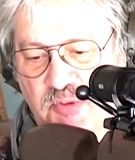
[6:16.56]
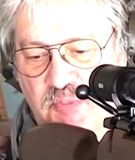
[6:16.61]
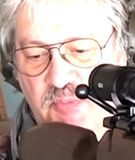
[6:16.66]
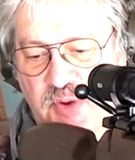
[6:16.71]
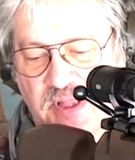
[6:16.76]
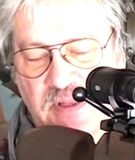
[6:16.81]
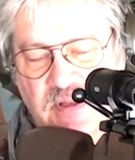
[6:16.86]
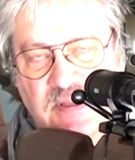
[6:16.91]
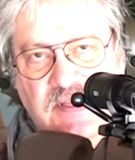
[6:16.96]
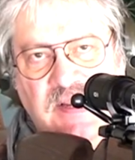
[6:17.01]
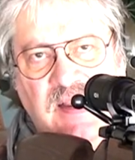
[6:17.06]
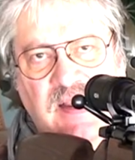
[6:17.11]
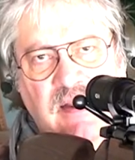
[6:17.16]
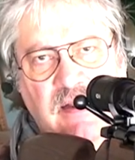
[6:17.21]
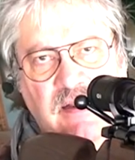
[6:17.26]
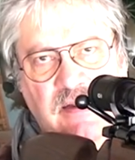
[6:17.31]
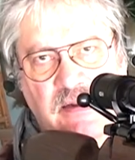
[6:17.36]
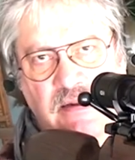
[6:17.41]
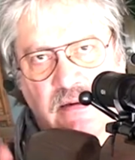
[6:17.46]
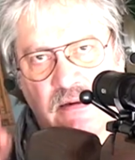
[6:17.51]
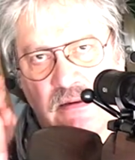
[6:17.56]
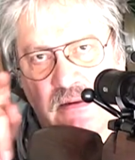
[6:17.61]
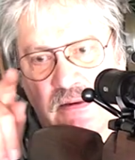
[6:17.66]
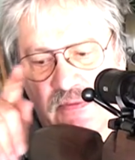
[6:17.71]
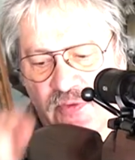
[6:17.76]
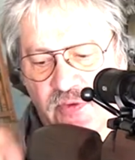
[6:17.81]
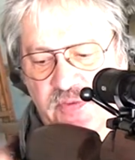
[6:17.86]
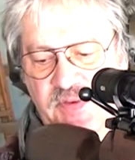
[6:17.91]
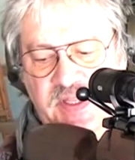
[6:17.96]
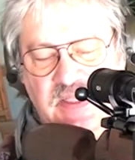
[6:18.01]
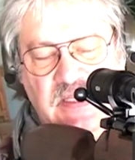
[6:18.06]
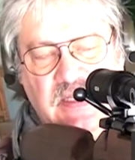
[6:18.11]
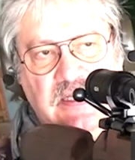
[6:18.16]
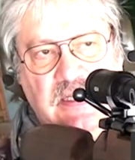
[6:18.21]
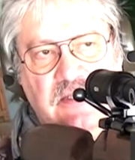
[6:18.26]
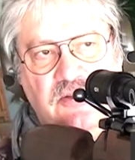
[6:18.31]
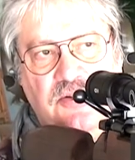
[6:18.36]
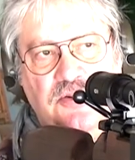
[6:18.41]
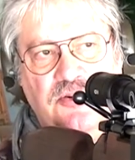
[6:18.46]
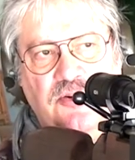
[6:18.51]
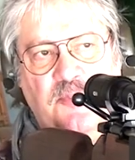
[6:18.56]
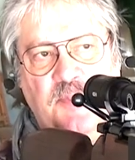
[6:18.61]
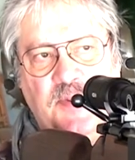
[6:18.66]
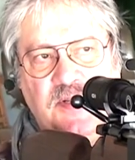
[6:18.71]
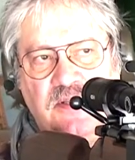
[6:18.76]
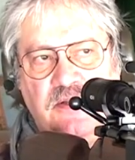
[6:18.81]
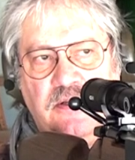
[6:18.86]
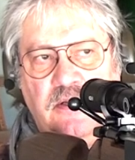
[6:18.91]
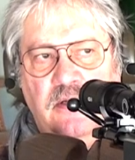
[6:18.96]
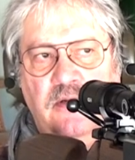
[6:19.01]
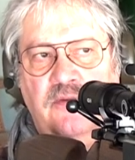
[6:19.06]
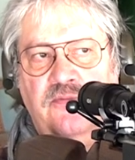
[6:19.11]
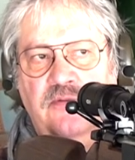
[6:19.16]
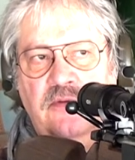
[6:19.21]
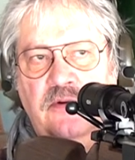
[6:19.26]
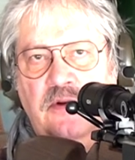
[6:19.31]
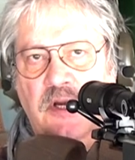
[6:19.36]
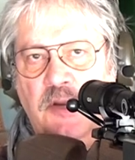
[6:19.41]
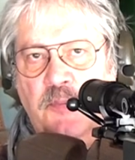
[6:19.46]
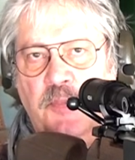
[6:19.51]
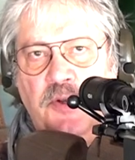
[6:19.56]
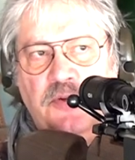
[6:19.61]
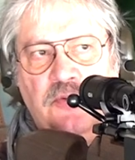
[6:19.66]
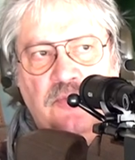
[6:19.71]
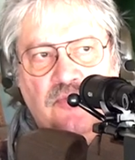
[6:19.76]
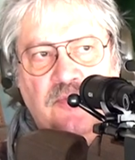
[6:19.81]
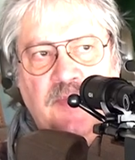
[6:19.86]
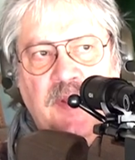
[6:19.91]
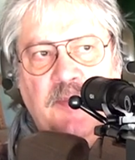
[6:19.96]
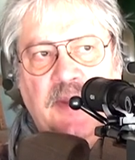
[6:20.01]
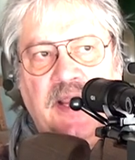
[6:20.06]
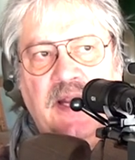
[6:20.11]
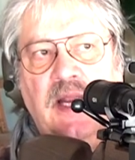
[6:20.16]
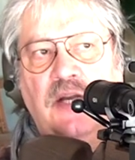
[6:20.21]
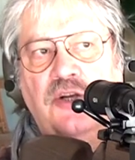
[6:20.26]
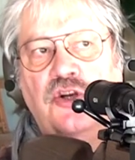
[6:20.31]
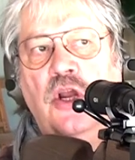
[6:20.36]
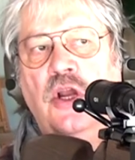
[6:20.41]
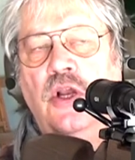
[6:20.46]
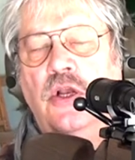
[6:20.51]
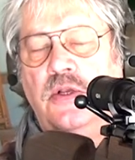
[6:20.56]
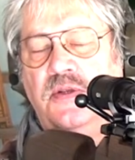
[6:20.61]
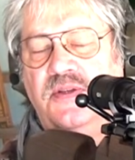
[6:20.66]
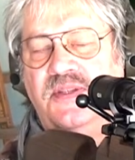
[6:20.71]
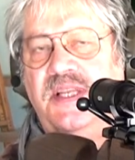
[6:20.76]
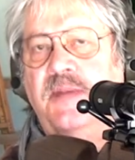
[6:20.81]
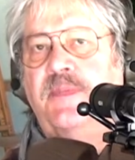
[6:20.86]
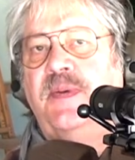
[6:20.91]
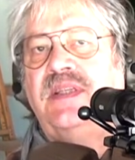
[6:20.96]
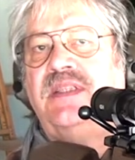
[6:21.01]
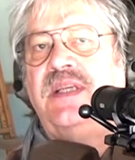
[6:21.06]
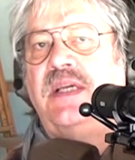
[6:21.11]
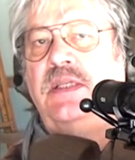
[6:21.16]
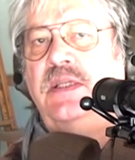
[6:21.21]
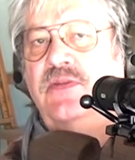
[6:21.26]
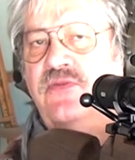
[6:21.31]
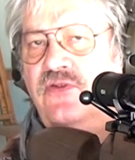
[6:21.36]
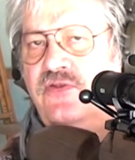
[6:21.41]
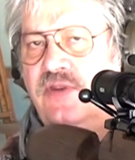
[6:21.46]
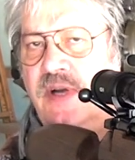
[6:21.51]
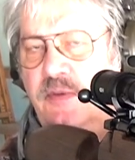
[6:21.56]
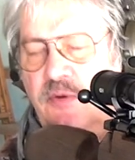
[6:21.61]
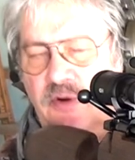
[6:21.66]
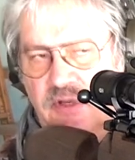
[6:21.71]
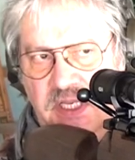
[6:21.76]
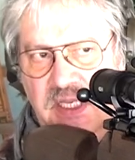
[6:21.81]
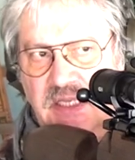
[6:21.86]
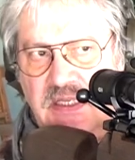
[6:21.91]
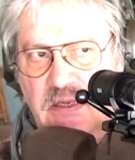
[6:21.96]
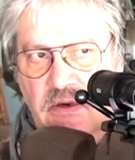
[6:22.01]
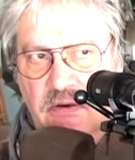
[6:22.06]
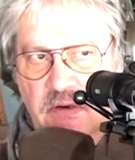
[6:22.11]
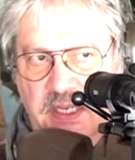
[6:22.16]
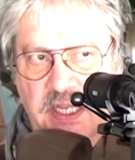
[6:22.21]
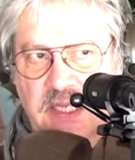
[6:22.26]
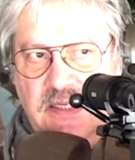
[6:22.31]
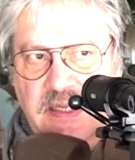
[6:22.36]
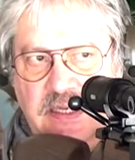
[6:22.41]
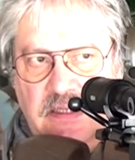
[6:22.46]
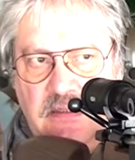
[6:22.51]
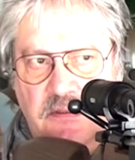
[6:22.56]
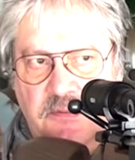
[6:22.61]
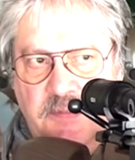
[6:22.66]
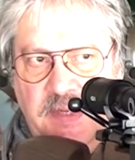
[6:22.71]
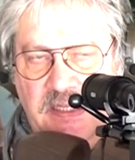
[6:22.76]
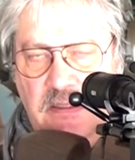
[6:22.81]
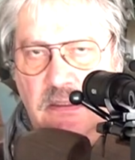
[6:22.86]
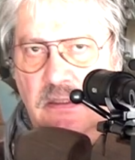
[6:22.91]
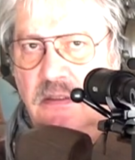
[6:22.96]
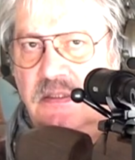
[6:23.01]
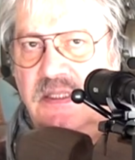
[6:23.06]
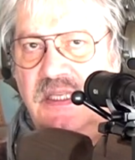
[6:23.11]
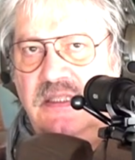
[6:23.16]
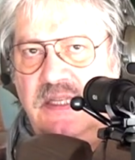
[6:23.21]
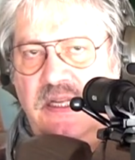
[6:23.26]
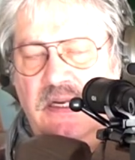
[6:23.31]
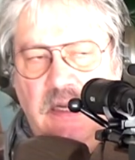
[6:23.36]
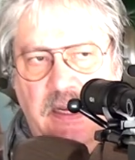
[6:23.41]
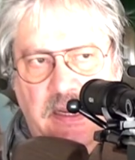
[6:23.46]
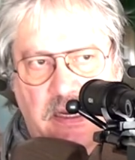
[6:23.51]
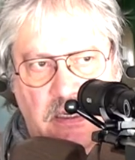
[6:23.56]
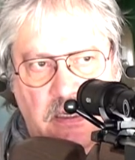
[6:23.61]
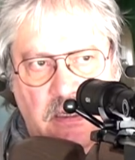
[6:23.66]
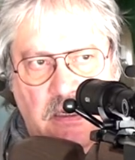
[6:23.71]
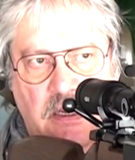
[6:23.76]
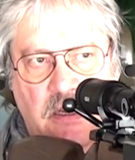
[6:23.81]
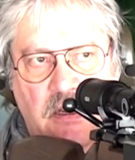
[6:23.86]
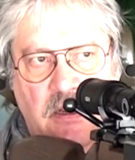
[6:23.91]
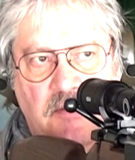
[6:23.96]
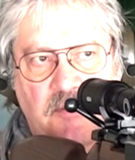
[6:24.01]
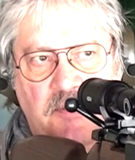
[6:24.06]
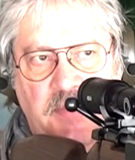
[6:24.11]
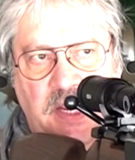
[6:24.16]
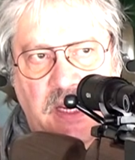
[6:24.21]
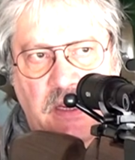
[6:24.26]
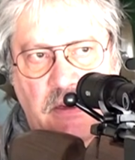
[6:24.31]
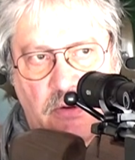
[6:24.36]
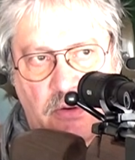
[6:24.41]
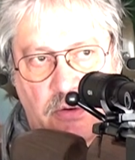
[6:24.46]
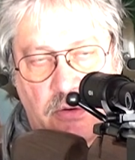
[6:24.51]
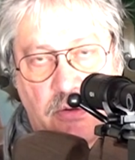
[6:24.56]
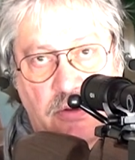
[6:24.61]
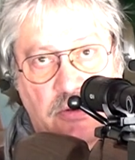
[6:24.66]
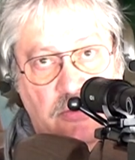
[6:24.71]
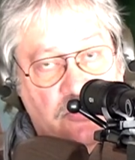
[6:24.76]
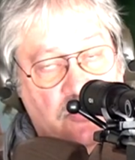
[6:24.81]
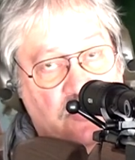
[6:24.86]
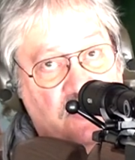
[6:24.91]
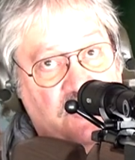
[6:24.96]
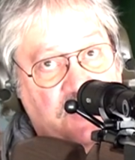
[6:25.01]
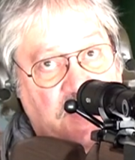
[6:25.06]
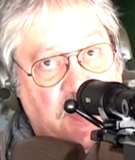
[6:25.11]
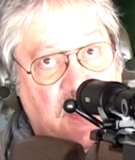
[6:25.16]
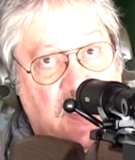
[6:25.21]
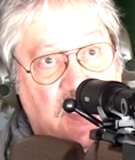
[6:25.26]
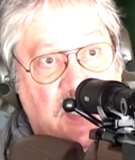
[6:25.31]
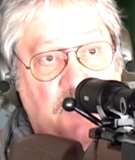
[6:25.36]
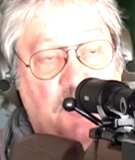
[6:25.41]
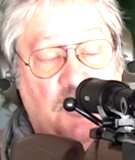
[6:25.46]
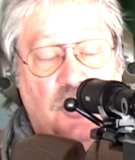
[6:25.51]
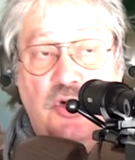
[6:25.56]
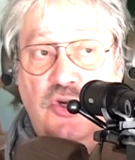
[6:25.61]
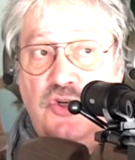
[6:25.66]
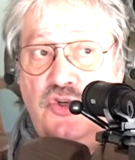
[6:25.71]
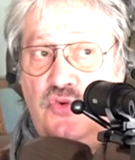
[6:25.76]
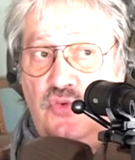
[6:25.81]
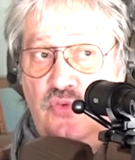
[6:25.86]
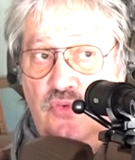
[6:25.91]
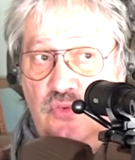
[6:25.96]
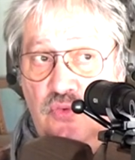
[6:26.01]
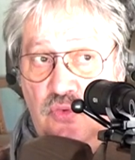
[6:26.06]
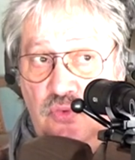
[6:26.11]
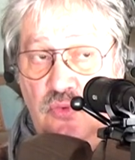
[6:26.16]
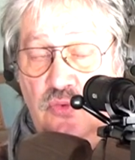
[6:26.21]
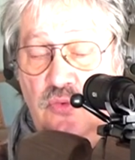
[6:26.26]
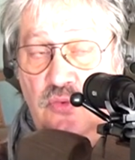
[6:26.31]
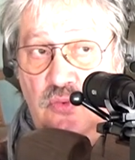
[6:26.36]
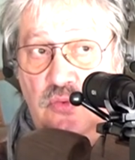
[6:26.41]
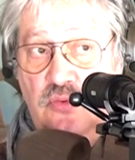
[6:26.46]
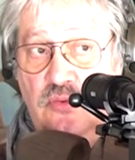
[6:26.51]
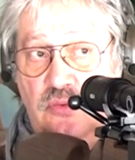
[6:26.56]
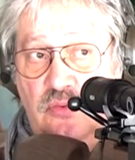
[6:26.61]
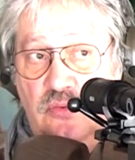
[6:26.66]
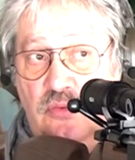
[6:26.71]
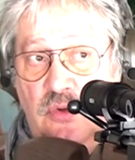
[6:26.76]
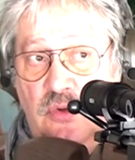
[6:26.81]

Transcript: ou une boîte de ça, euh, faut faire très attention parce que vous n'aurez pas du tout le même réglage. C'est pas ça qui vous fera manquer un sanglier à 50 mètres, ça c'est clair. Mais euh, quand on va à l'approche ou